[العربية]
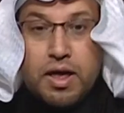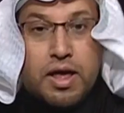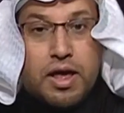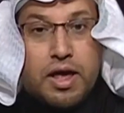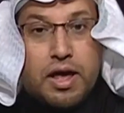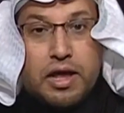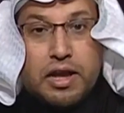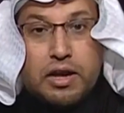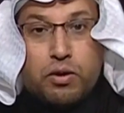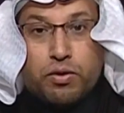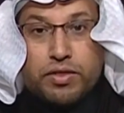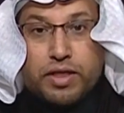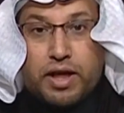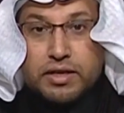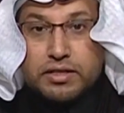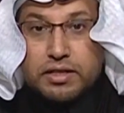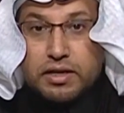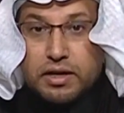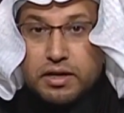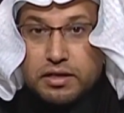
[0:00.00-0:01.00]
اللي
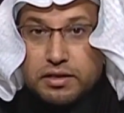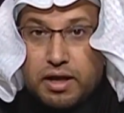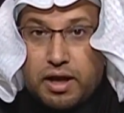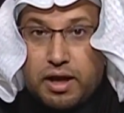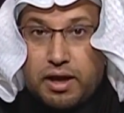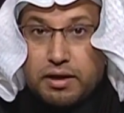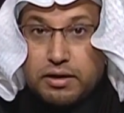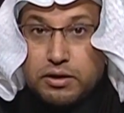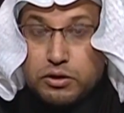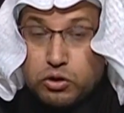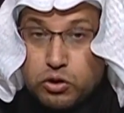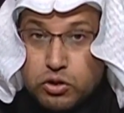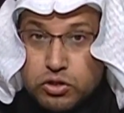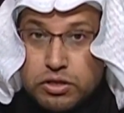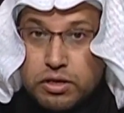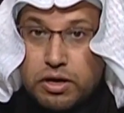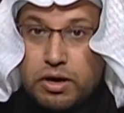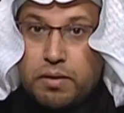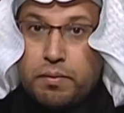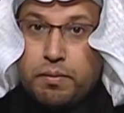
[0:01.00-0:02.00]
وضعت القطاع
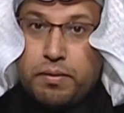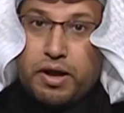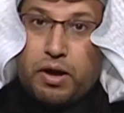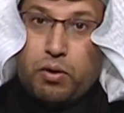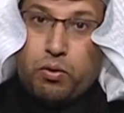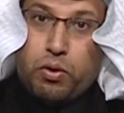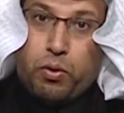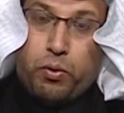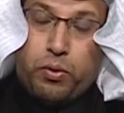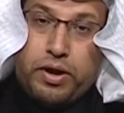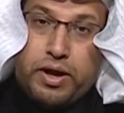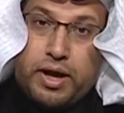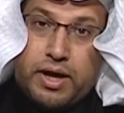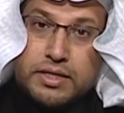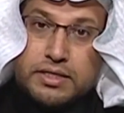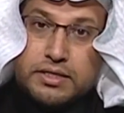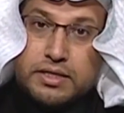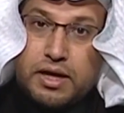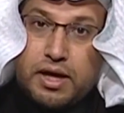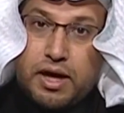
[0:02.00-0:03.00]
جزء من
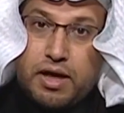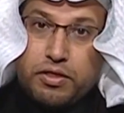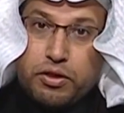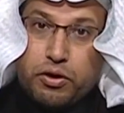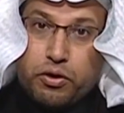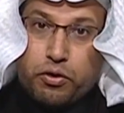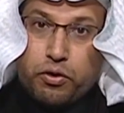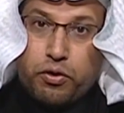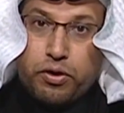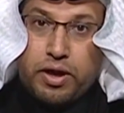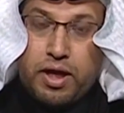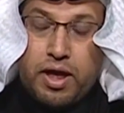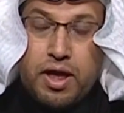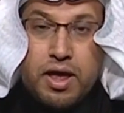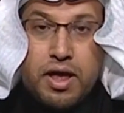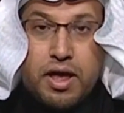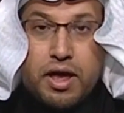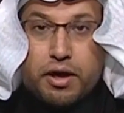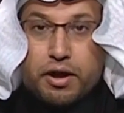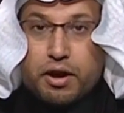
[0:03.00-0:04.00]
أولويات هذه الرؤية
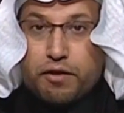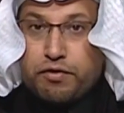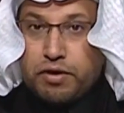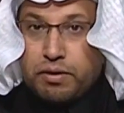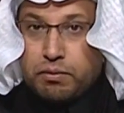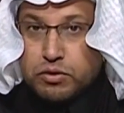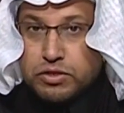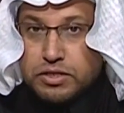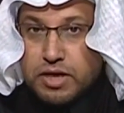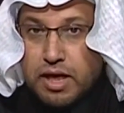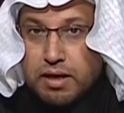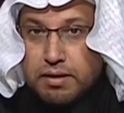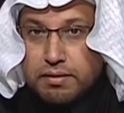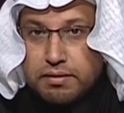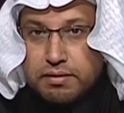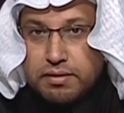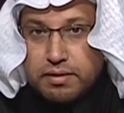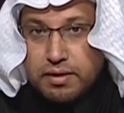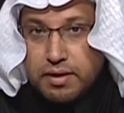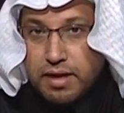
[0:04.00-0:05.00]
رفع مساهمة
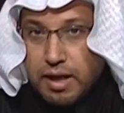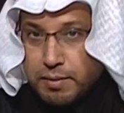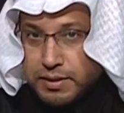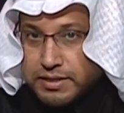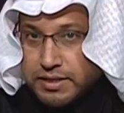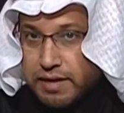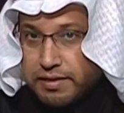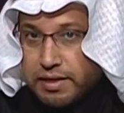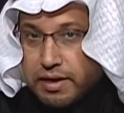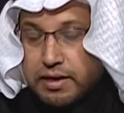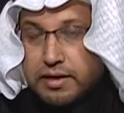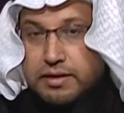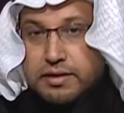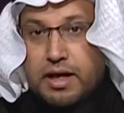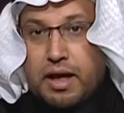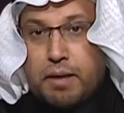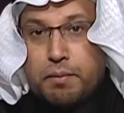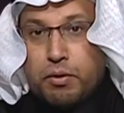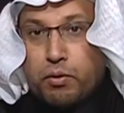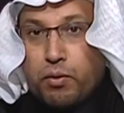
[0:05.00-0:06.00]
همت هذا
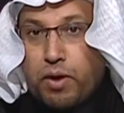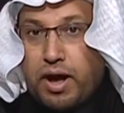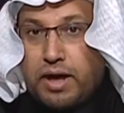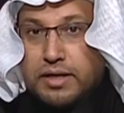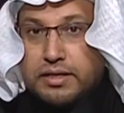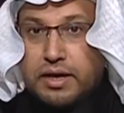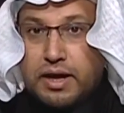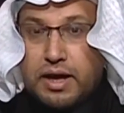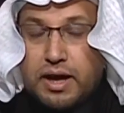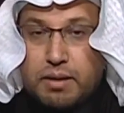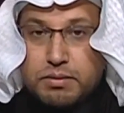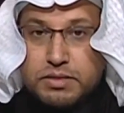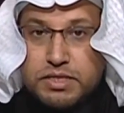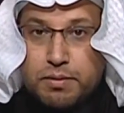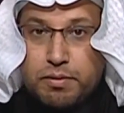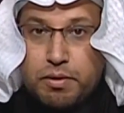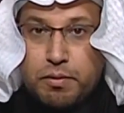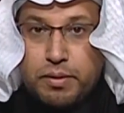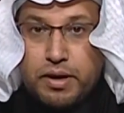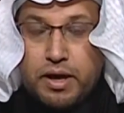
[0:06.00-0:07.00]
القطاع من واحد إلى خمسة
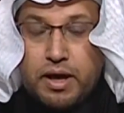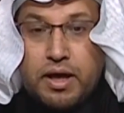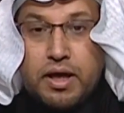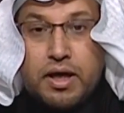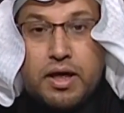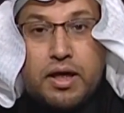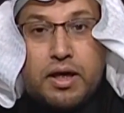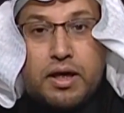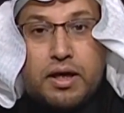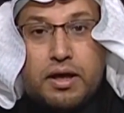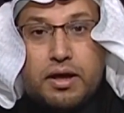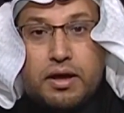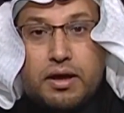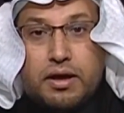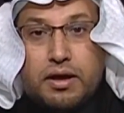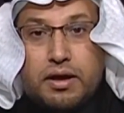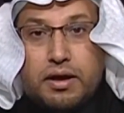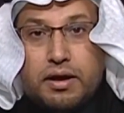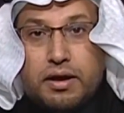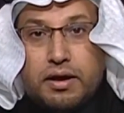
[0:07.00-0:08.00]
بالمئة
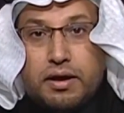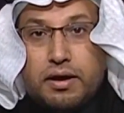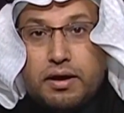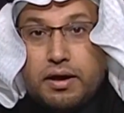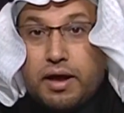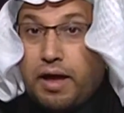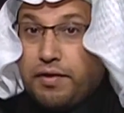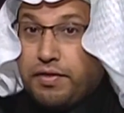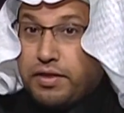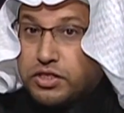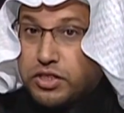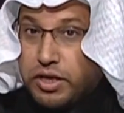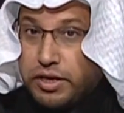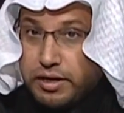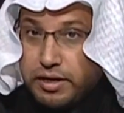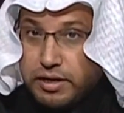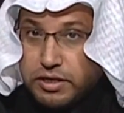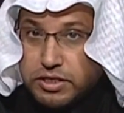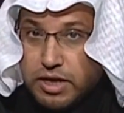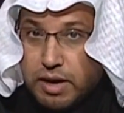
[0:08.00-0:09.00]
آه هذا شيء
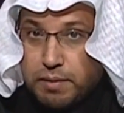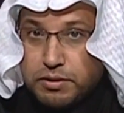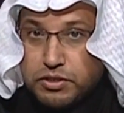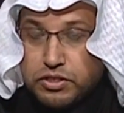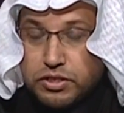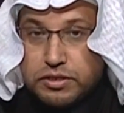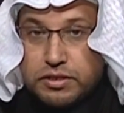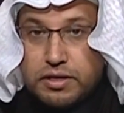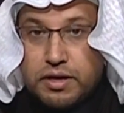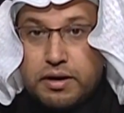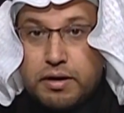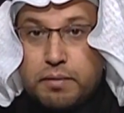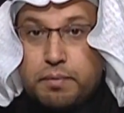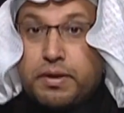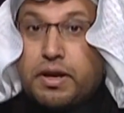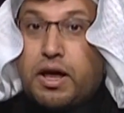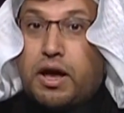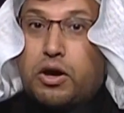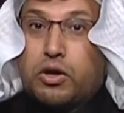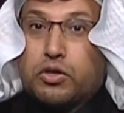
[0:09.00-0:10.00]
إيجابي جدا
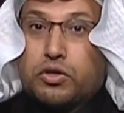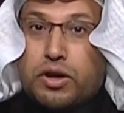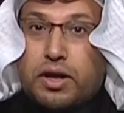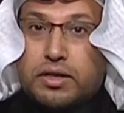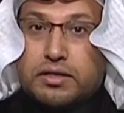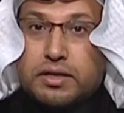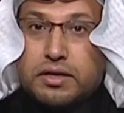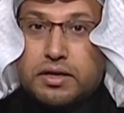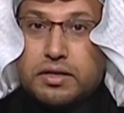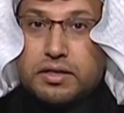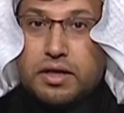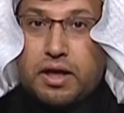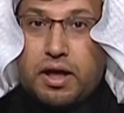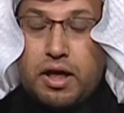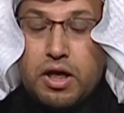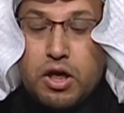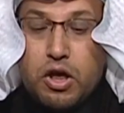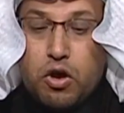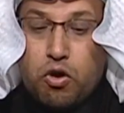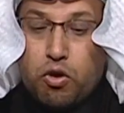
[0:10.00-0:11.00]
بناء قدرات القطاع
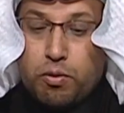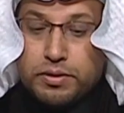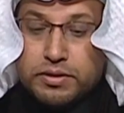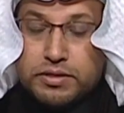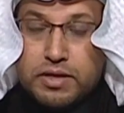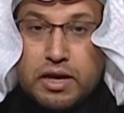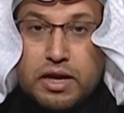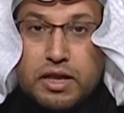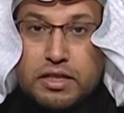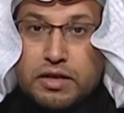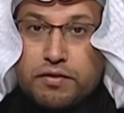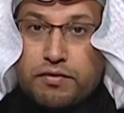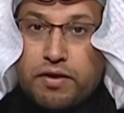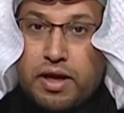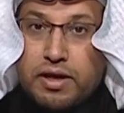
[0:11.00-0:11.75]
وبالتالي نتفائل إن